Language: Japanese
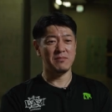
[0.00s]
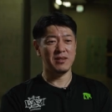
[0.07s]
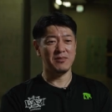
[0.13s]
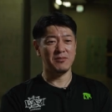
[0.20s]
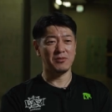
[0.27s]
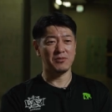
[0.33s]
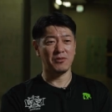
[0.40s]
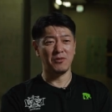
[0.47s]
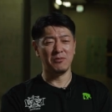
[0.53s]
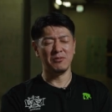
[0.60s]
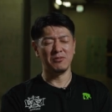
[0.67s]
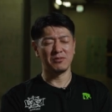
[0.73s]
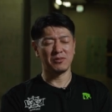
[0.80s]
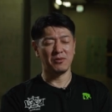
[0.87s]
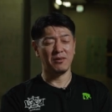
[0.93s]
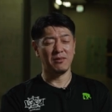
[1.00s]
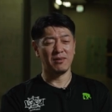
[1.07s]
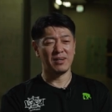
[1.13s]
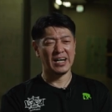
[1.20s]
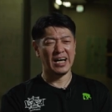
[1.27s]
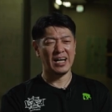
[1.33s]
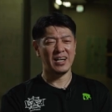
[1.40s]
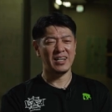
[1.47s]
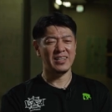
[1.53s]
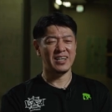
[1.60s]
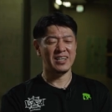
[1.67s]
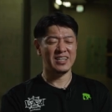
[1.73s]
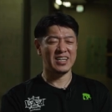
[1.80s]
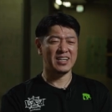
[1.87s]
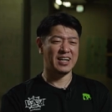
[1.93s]
前のことを思うとか
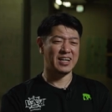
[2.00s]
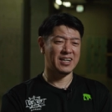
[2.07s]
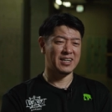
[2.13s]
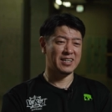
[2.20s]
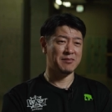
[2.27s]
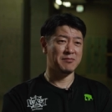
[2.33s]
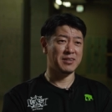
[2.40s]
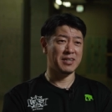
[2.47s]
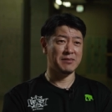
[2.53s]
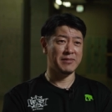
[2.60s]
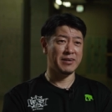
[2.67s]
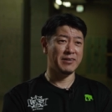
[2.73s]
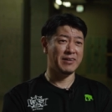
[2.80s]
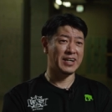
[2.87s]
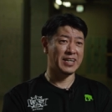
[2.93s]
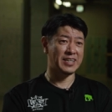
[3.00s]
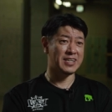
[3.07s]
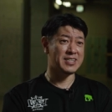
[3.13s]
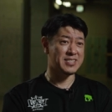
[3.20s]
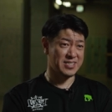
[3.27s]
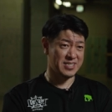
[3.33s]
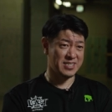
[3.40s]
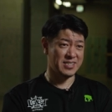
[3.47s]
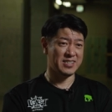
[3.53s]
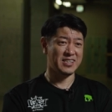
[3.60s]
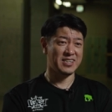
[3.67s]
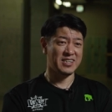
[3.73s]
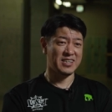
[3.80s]
なり体も悲鳴を上げたし、